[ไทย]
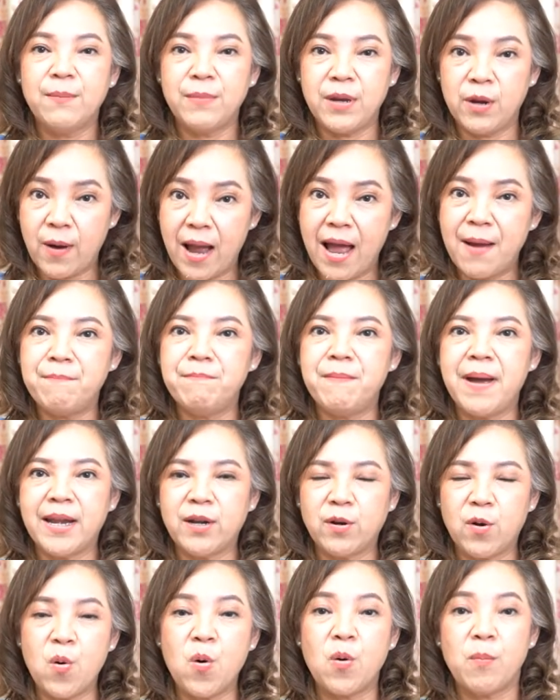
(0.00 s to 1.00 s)
มีความมั่
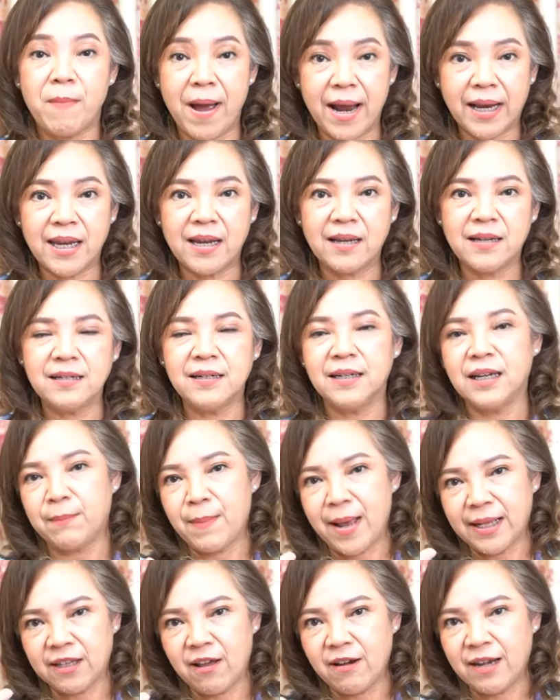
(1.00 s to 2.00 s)
นคงมากยิ่งขึ้นถึง
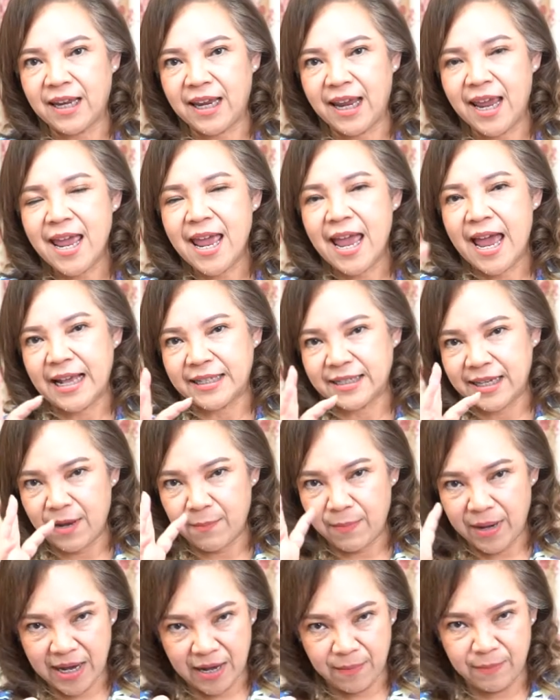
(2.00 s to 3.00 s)
แม้ตอนนี้อาจจะ
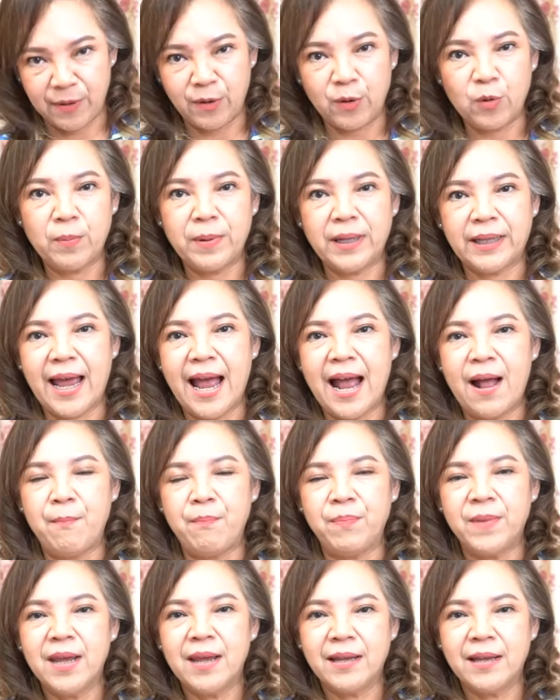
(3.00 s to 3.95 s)
ยังไม่เห็นเป็นรูปธรรม